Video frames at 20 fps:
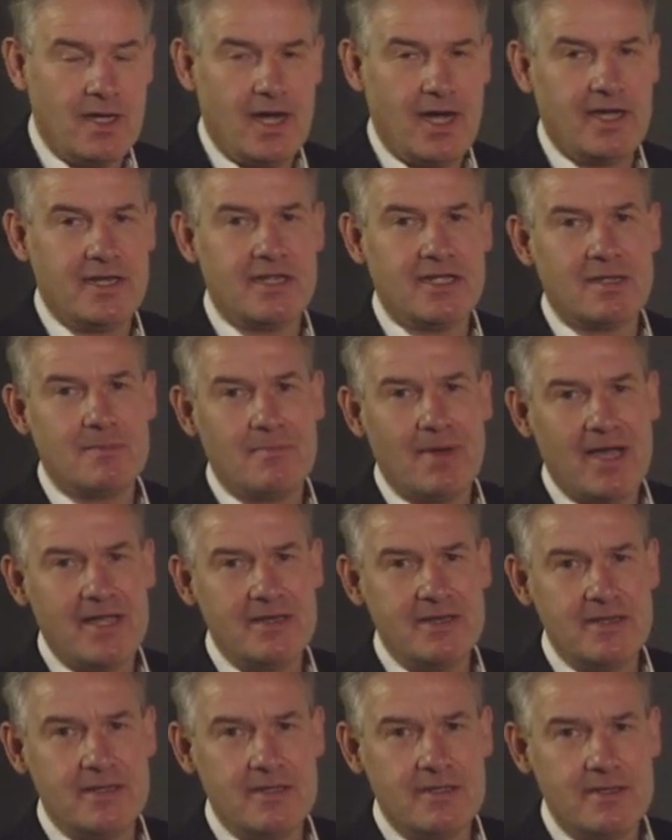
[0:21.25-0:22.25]
eine
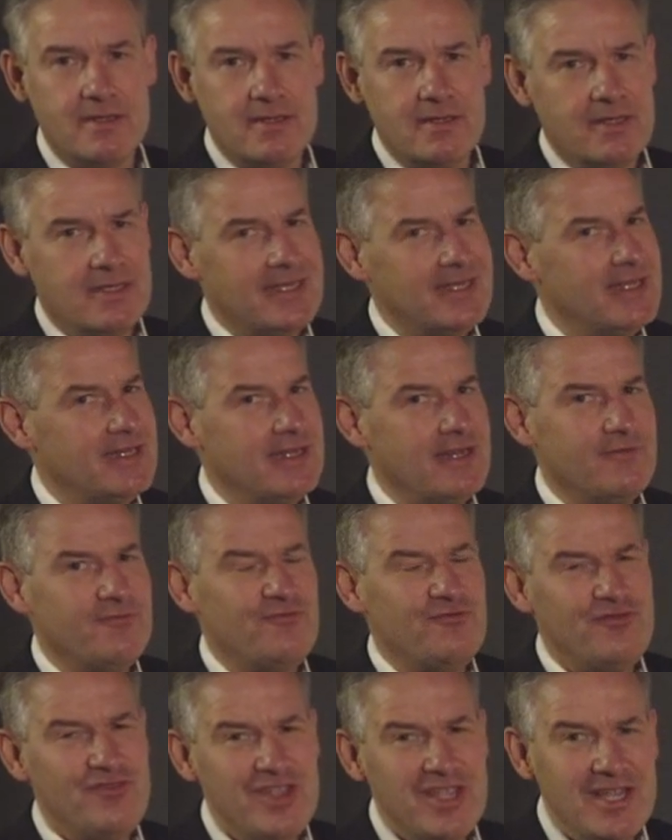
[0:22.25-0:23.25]
Gemeinde, in der
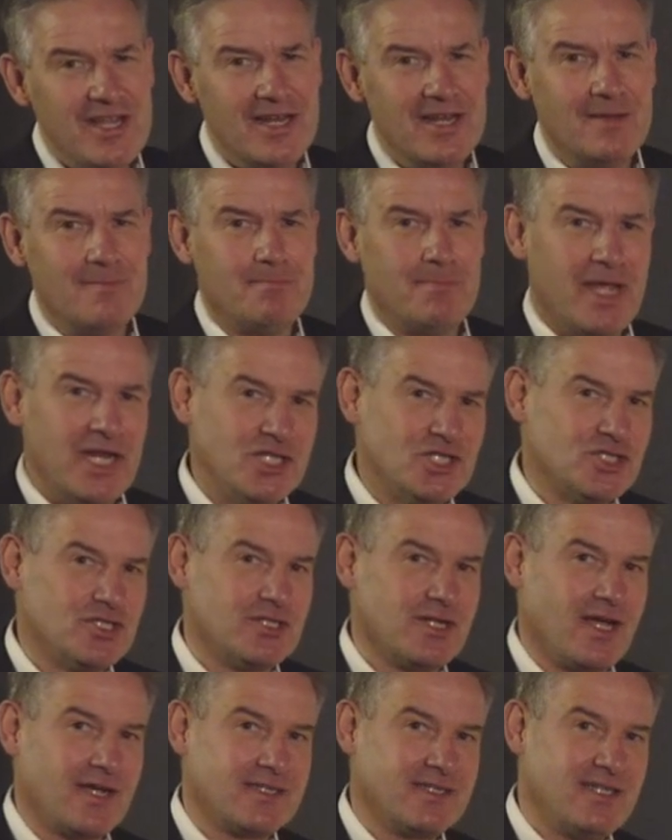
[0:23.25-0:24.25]
viele
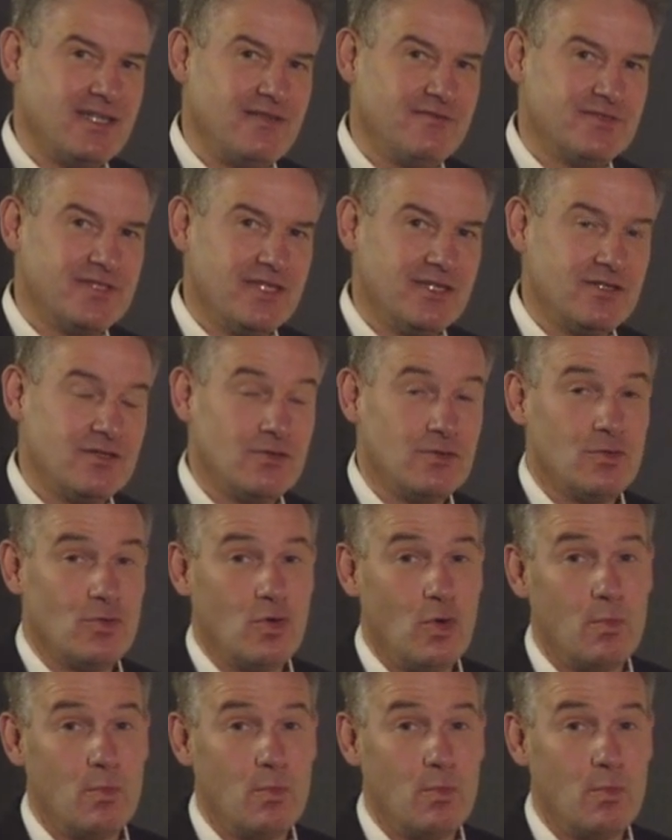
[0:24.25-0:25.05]
Menschen aktiv sind,